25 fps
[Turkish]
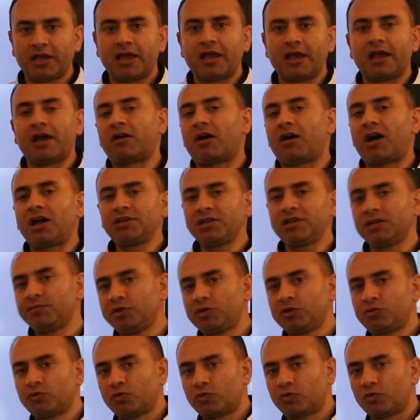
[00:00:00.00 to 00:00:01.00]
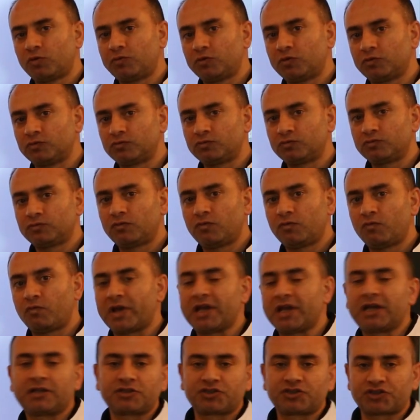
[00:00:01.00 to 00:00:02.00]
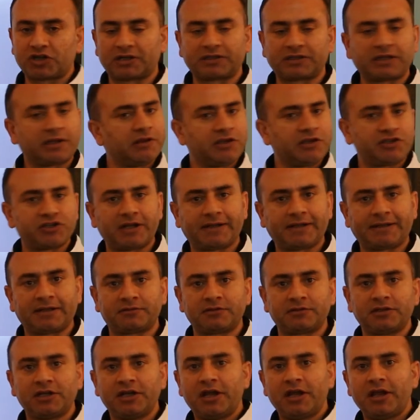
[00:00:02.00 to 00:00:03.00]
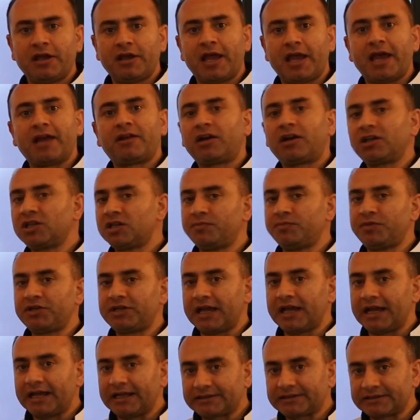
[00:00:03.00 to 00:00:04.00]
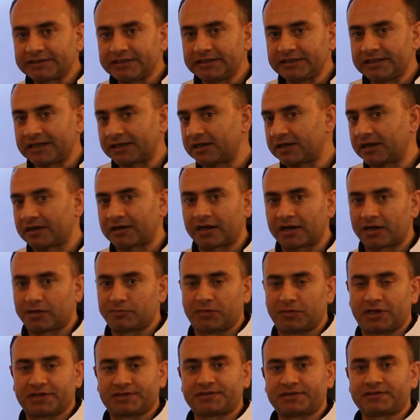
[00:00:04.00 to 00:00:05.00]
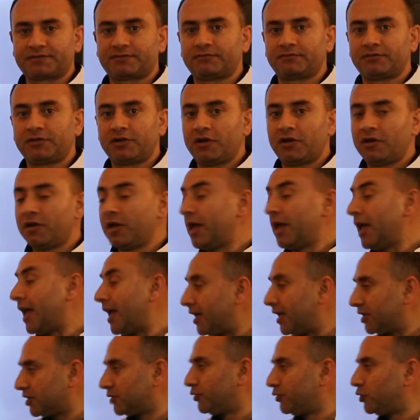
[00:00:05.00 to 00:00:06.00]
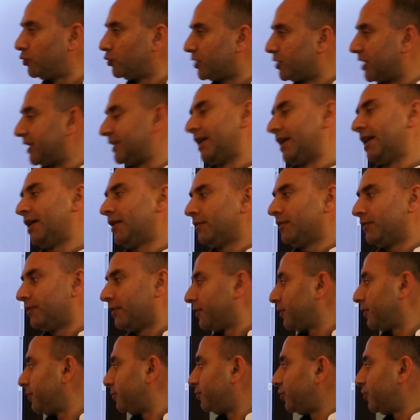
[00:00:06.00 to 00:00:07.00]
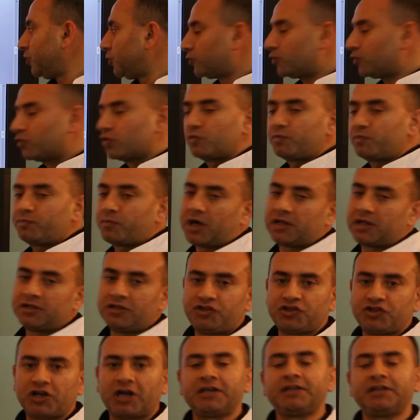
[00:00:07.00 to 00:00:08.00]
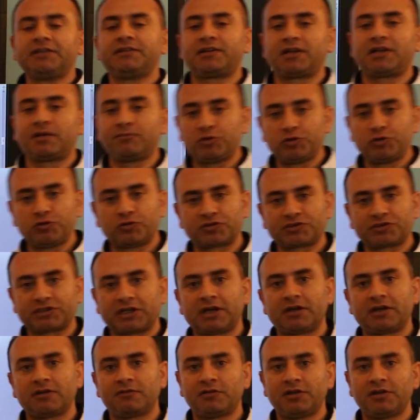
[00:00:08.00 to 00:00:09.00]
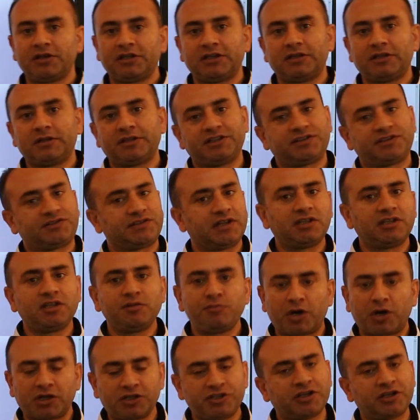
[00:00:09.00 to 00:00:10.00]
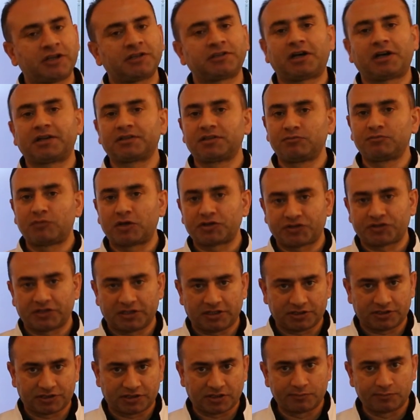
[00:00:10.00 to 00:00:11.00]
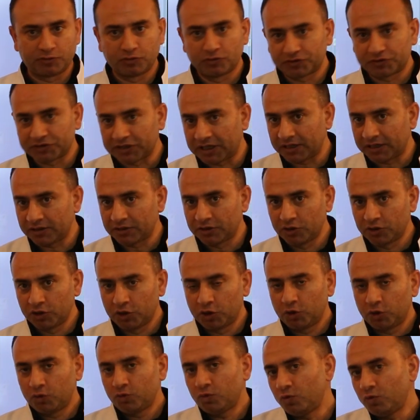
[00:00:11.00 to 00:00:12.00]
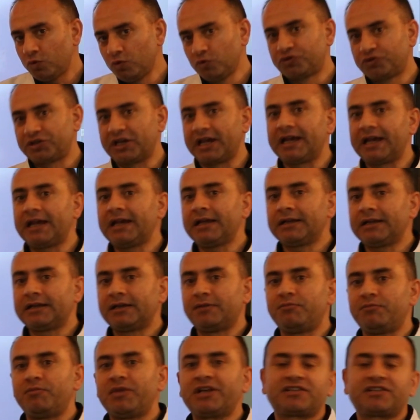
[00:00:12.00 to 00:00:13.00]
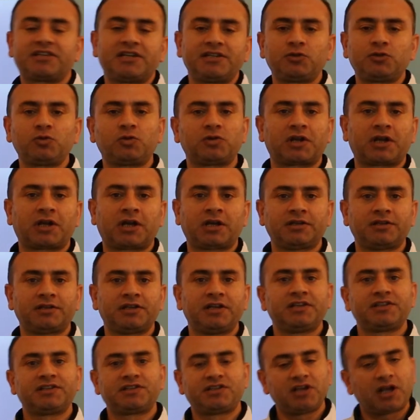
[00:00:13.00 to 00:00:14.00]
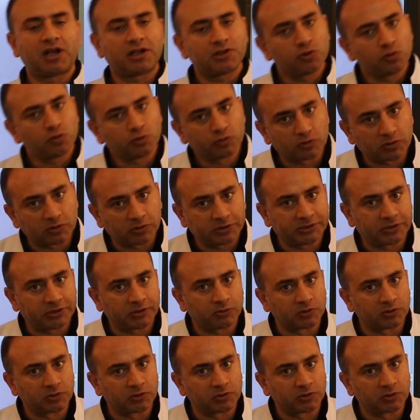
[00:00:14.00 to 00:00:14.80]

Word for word: herhangi bir grubun veya dışarıdan içeriden herhangi bir etkiyle karar almaz. Eğer bir ülkede bir grup padişah indirebiliyorsa, istediği padişah tahtın başına geçirebiliyorsa ülke merkezi olarak, siyasi otorite